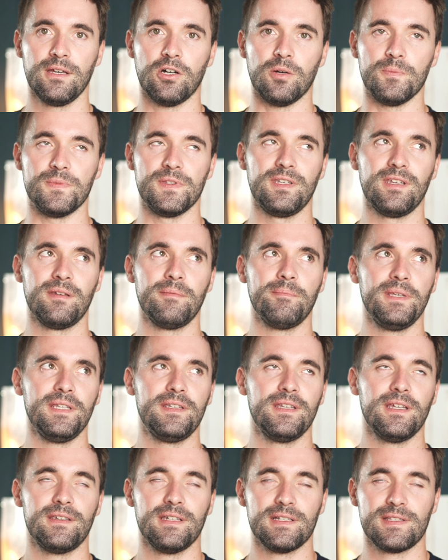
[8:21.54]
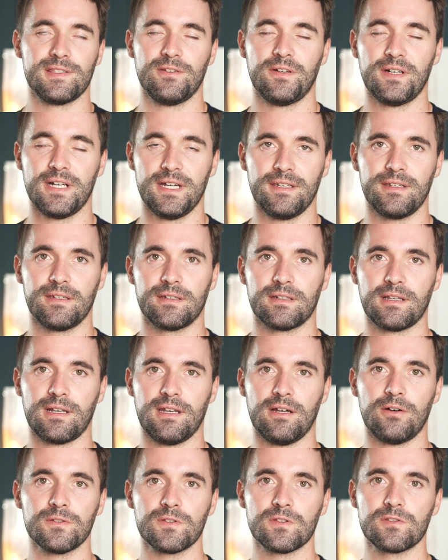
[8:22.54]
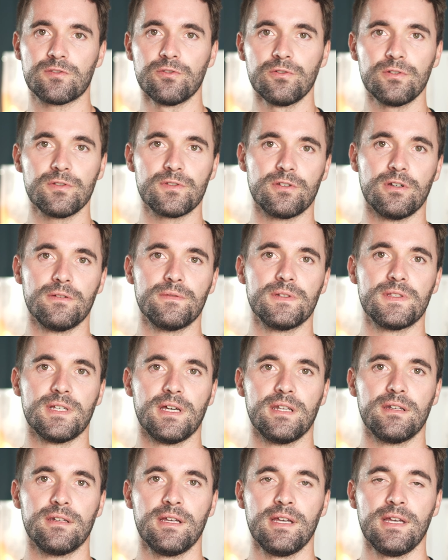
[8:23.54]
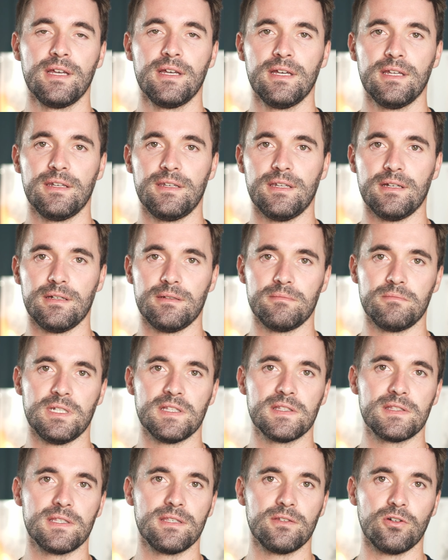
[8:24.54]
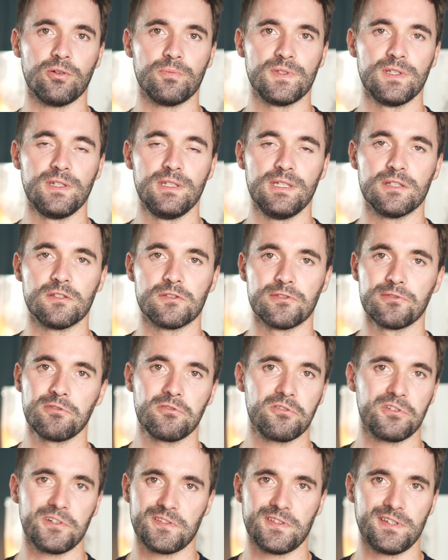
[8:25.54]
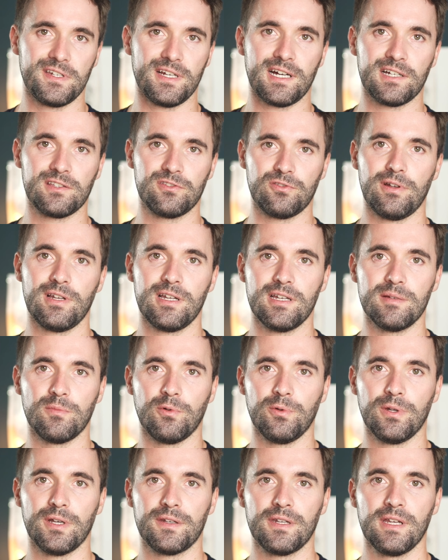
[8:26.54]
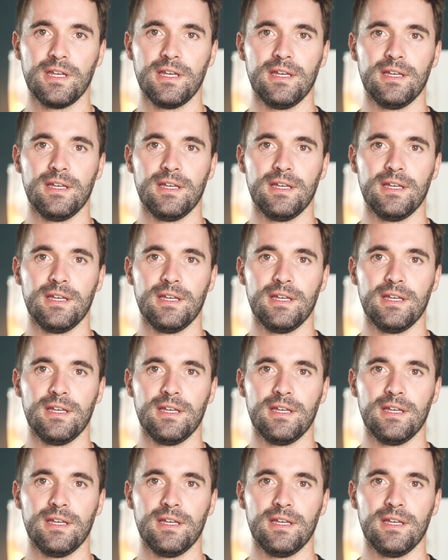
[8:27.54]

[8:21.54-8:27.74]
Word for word: Obsidian bietet jetzt noch einen Cloud Sync Service an, der nennt sich Obsidian Sync, kostet 8 Dollar im Monat.